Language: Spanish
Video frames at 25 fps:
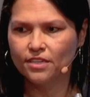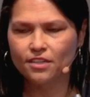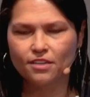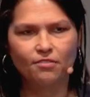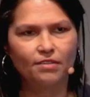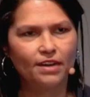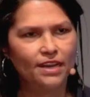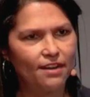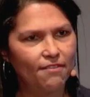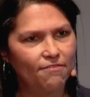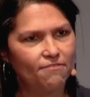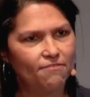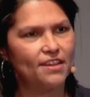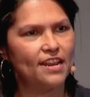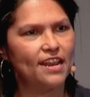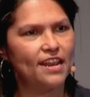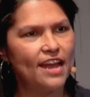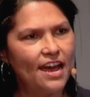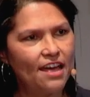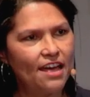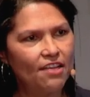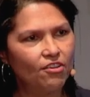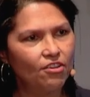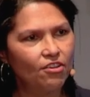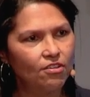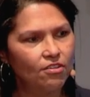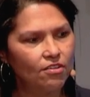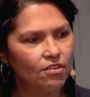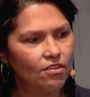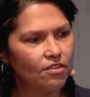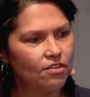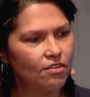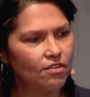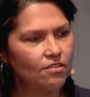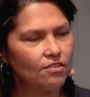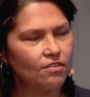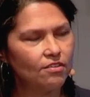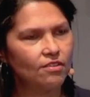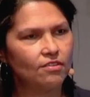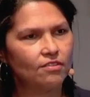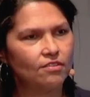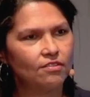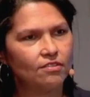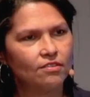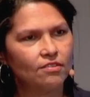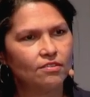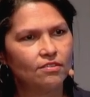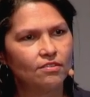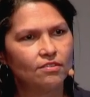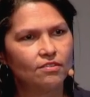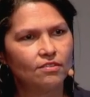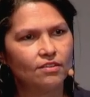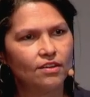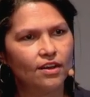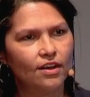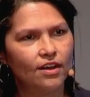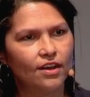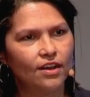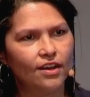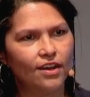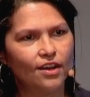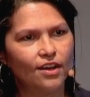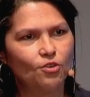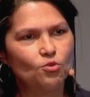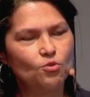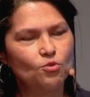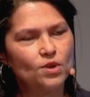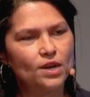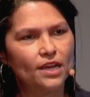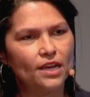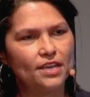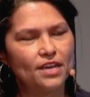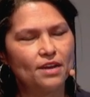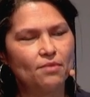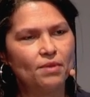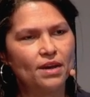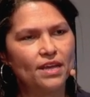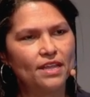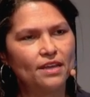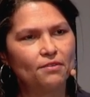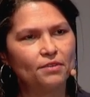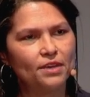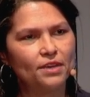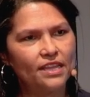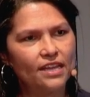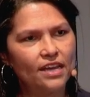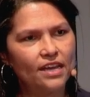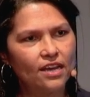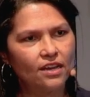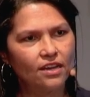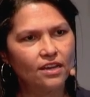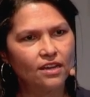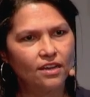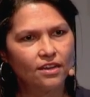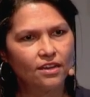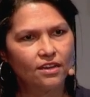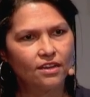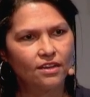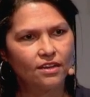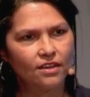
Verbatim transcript: vas a llevar afilado a la jungla llamada vida?